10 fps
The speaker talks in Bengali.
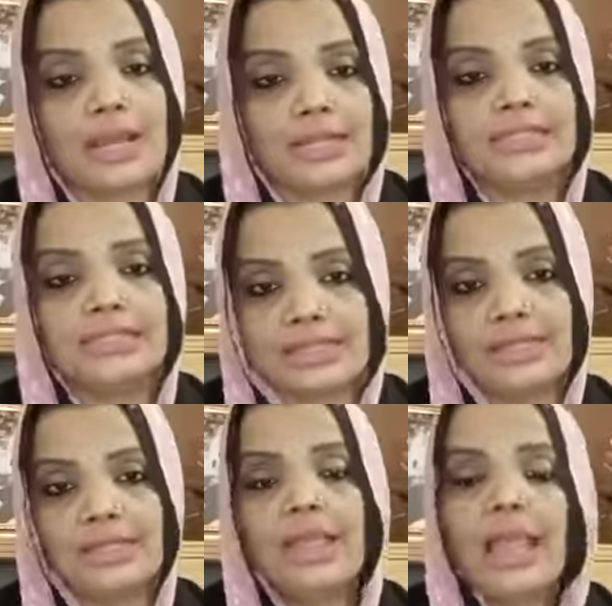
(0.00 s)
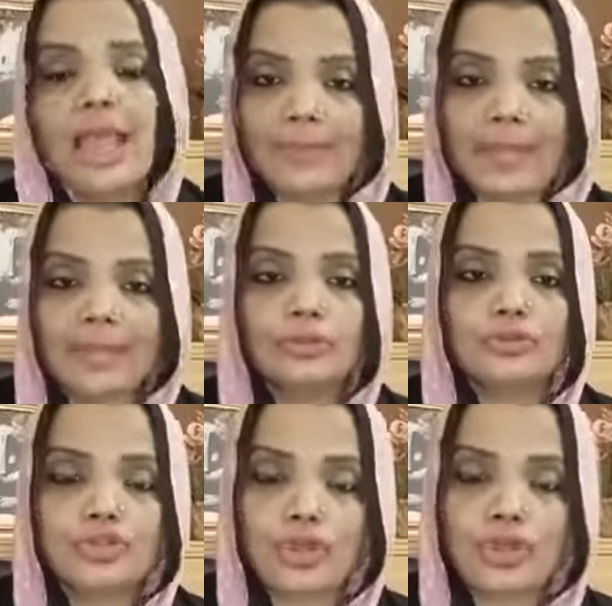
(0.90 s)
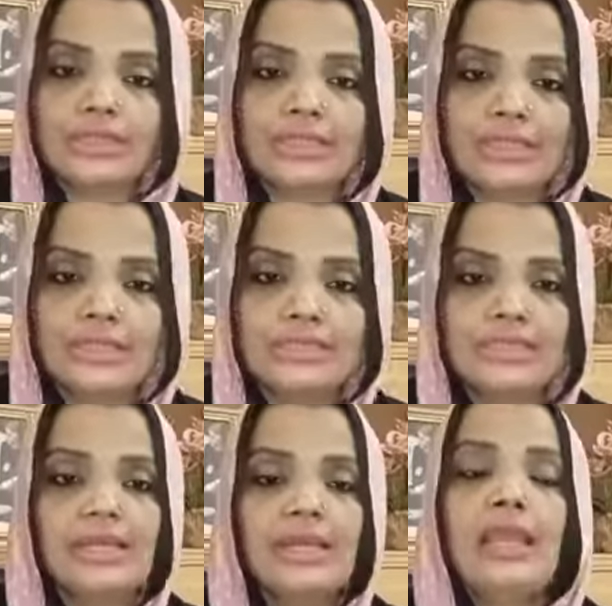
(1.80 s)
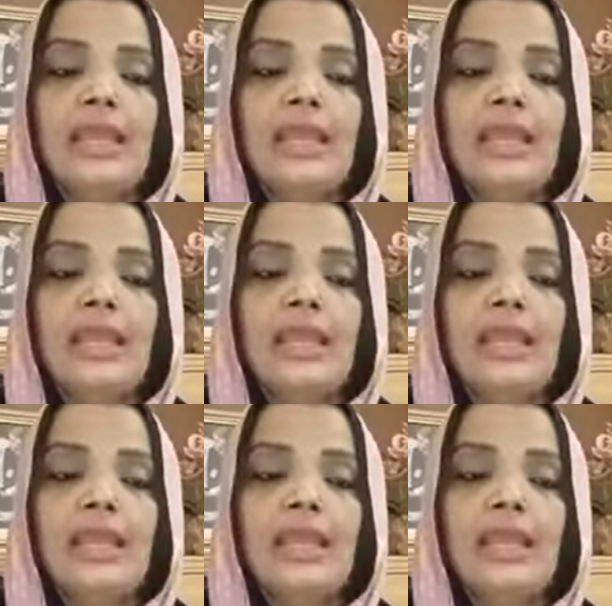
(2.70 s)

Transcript: বাংলাদেশে আমি আইনগত সহায়তা দিয়েছি